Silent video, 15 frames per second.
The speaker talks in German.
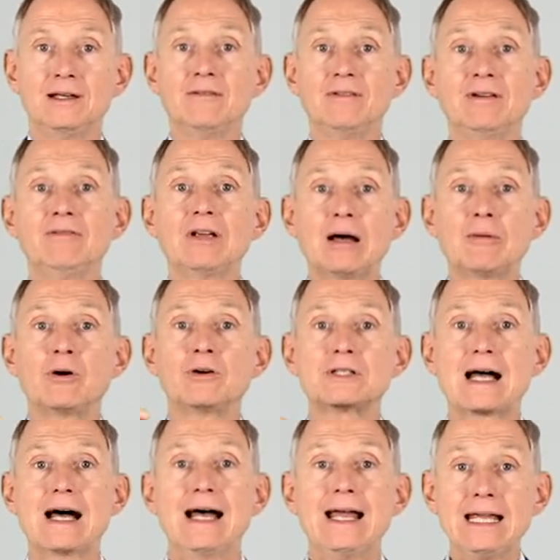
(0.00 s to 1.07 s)
Wenn wir aber
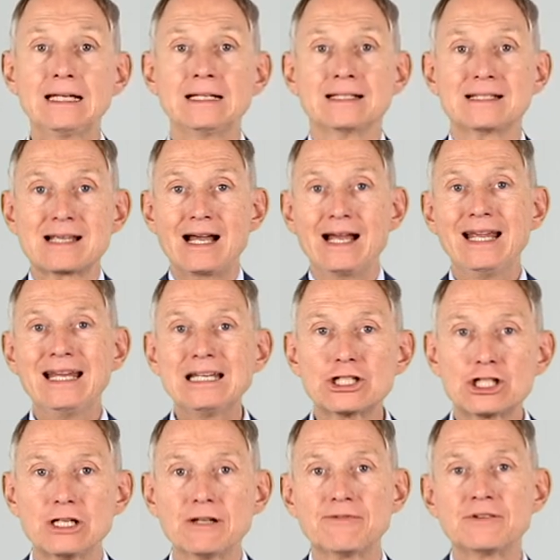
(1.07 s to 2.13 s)
unser eigenes
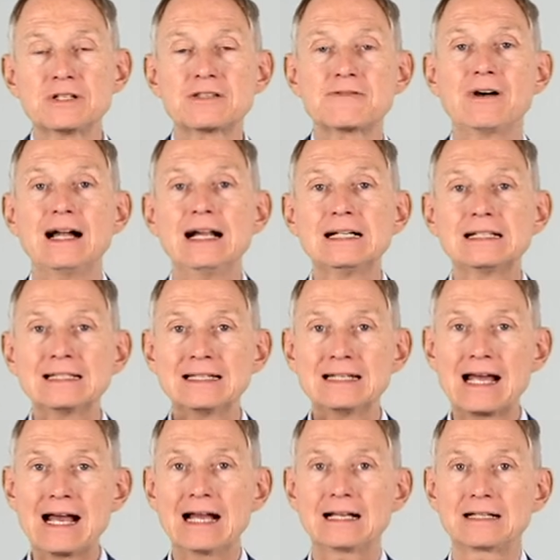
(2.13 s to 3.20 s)
eingeschliffenes Verhalten
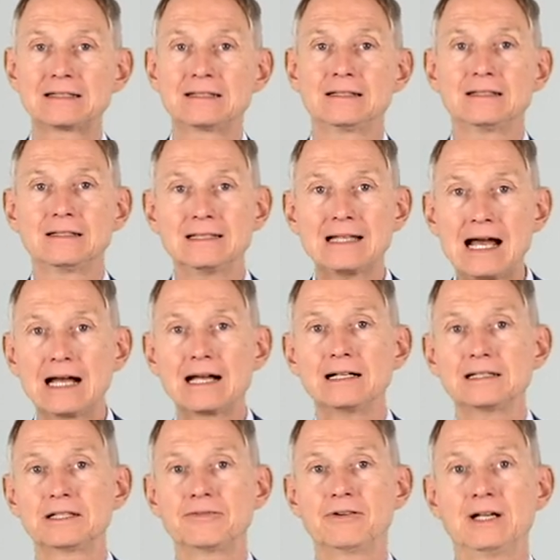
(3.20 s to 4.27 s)
nach,
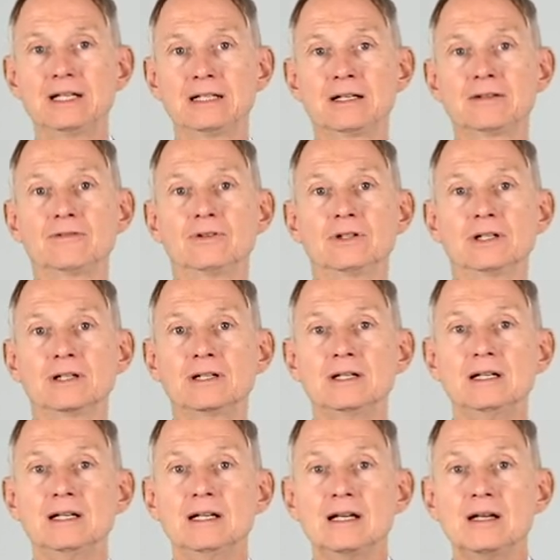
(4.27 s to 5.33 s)
nachhaltig verändern wollen,
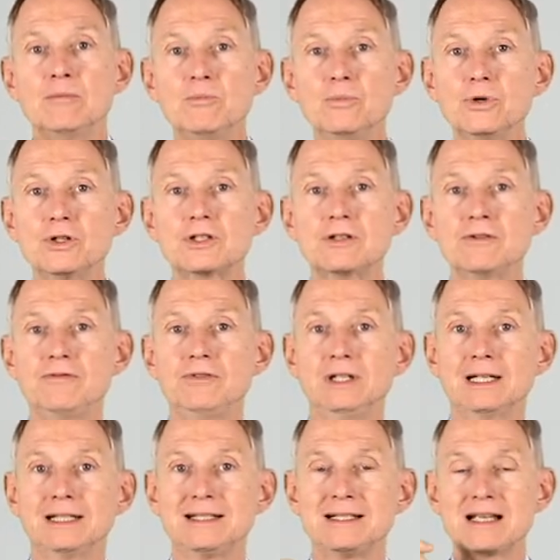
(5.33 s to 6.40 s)
müssen
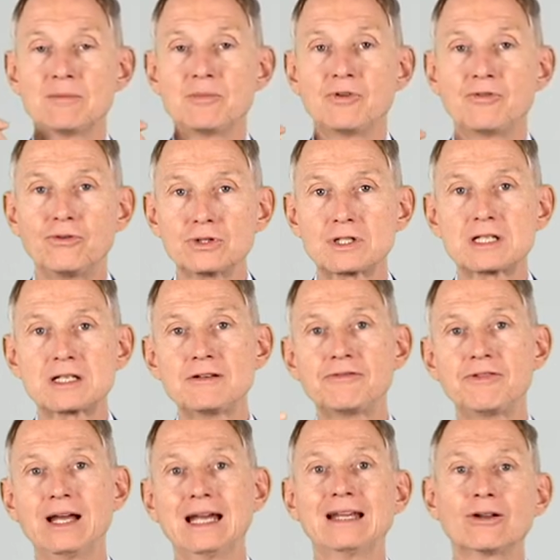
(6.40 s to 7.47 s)
wir dieser bewussten
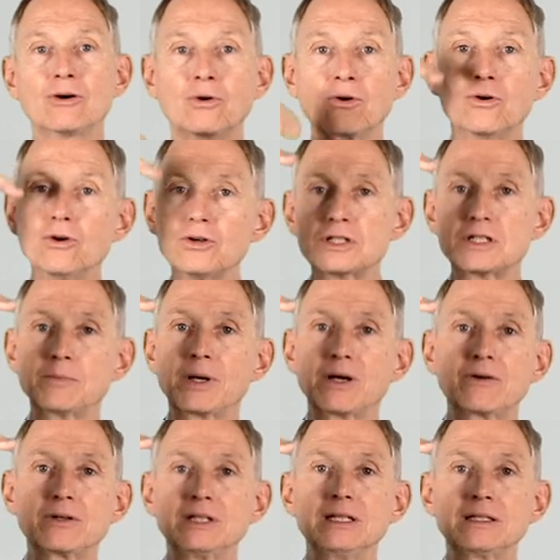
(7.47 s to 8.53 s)
Veränderung höchste
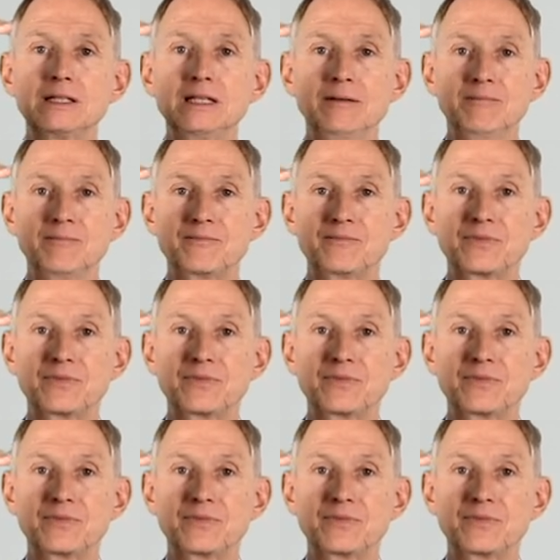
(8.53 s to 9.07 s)
Priorität geben.